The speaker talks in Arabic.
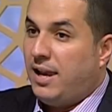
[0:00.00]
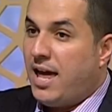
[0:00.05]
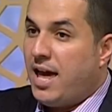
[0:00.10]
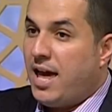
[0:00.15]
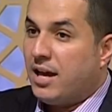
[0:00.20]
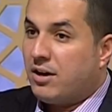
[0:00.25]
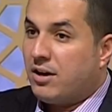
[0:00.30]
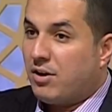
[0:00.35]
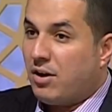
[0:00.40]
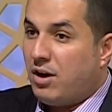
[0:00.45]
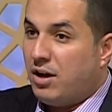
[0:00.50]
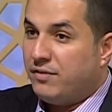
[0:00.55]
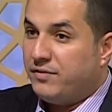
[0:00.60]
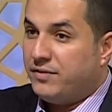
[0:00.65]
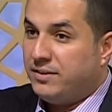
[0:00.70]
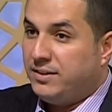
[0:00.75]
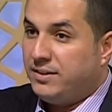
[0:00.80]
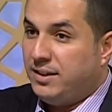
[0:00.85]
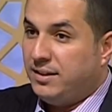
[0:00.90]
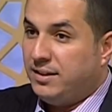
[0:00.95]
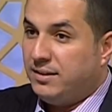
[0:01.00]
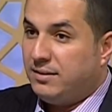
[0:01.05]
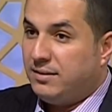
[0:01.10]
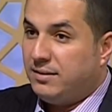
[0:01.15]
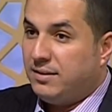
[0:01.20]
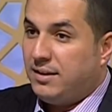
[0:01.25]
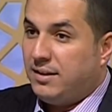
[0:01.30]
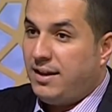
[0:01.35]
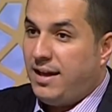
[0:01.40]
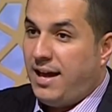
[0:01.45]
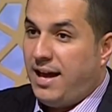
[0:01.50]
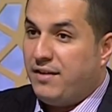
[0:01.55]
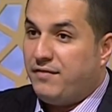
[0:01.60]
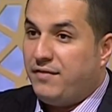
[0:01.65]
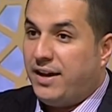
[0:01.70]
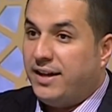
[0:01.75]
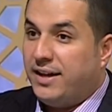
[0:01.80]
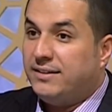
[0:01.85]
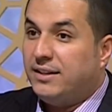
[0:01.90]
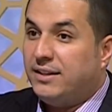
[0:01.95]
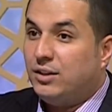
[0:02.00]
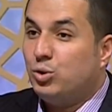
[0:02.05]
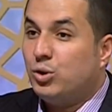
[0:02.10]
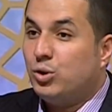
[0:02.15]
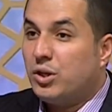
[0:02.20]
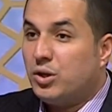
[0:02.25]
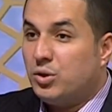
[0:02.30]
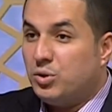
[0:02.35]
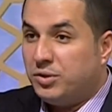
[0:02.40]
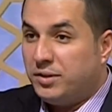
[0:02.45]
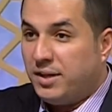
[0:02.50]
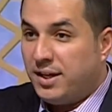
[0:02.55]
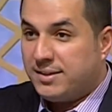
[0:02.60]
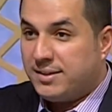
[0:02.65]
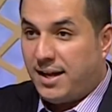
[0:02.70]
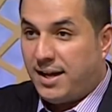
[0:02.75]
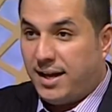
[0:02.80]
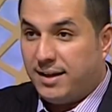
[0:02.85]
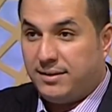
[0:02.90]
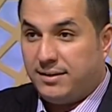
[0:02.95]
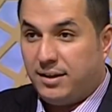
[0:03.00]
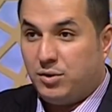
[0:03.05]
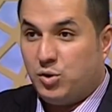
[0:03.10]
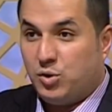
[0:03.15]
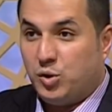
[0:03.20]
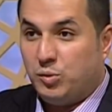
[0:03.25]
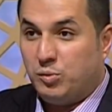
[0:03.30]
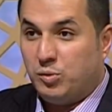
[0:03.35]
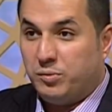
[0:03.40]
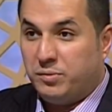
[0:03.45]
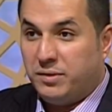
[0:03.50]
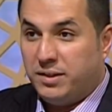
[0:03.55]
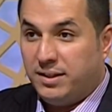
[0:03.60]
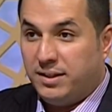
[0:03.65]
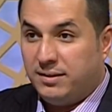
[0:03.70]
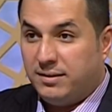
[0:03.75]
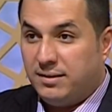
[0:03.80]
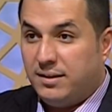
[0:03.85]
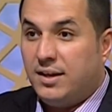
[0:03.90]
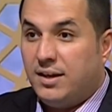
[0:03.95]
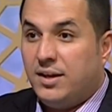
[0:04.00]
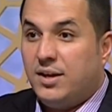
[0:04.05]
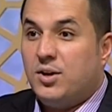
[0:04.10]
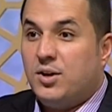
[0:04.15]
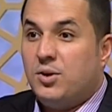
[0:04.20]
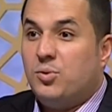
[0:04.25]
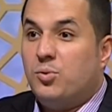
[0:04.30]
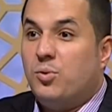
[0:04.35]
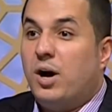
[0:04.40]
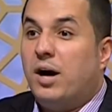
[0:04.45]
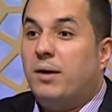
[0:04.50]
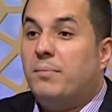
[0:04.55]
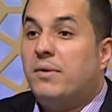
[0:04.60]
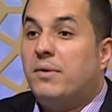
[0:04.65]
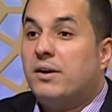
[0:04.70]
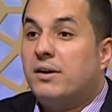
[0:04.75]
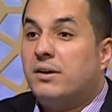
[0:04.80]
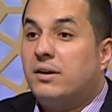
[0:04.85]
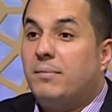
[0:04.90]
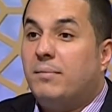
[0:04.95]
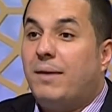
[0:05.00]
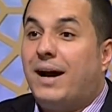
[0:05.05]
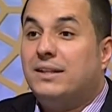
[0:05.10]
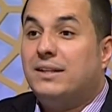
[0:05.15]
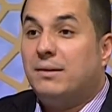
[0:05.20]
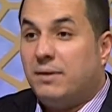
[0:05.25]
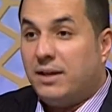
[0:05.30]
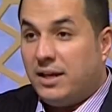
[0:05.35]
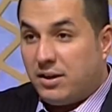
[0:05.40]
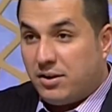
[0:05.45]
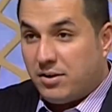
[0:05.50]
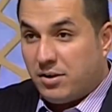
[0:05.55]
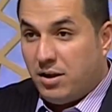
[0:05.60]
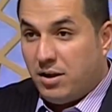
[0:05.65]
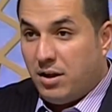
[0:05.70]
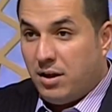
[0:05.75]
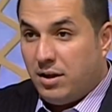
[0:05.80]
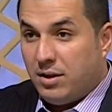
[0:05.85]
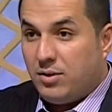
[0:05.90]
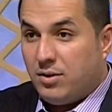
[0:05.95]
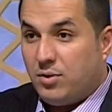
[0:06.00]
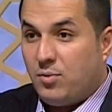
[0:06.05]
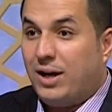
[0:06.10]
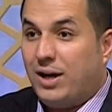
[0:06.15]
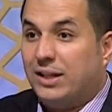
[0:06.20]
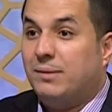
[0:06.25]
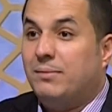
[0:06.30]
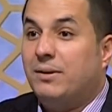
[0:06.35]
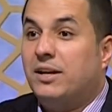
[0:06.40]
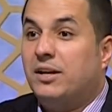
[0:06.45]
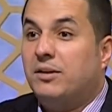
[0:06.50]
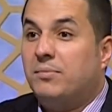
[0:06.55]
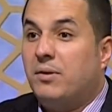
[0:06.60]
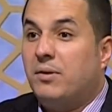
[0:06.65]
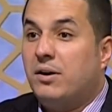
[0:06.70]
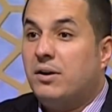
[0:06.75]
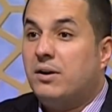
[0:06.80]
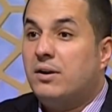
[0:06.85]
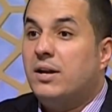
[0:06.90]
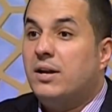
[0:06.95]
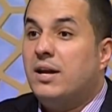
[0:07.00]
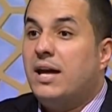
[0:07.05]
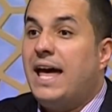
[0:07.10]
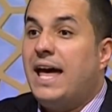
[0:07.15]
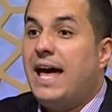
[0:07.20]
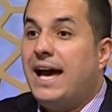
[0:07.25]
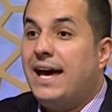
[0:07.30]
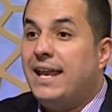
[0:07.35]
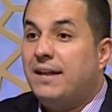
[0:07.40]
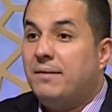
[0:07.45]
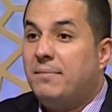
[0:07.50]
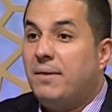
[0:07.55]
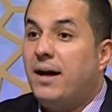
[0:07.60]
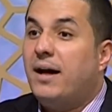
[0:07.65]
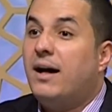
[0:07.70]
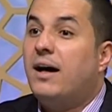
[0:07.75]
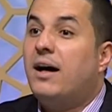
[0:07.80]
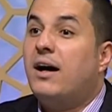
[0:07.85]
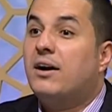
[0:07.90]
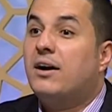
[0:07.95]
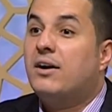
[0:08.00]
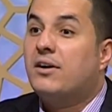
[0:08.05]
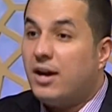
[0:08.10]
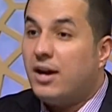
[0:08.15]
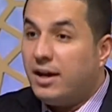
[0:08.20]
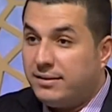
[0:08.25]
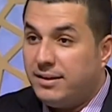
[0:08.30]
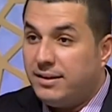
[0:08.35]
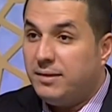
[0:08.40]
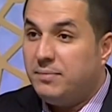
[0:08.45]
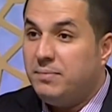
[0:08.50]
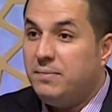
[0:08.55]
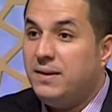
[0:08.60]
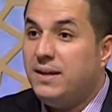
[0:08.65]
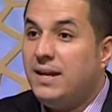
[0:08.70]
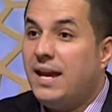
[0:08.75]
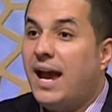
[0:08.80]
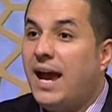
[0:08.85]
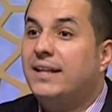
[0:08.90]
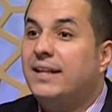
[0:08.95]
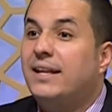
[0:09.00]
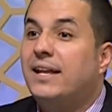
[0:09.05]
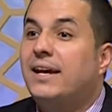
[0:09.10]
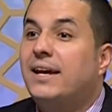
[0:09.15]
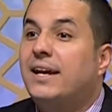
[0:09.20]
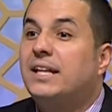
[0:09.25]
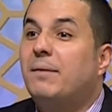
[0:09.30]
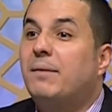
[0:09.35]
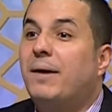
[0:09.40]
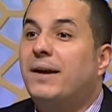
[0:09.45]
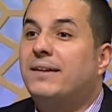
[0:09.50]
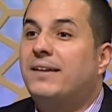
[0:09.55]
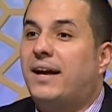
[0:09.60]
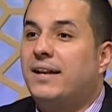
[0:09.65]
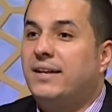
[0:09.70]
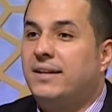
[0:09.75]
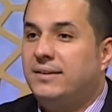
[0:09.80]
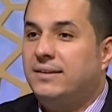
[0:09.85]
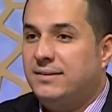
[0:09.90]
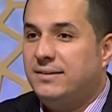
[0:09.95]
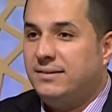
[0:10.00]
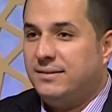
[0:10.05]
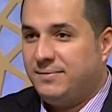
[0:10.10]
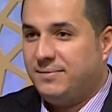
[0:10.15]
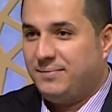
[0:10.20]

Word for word: لا إكراه في الدين أفأنت تكره الناس حتى يكونوا مؤمنين وأمرنا بعدم الإكراه وعدم الإجبار أنا بقى أكرهت ابني أنا اللي كده بقيت عنيد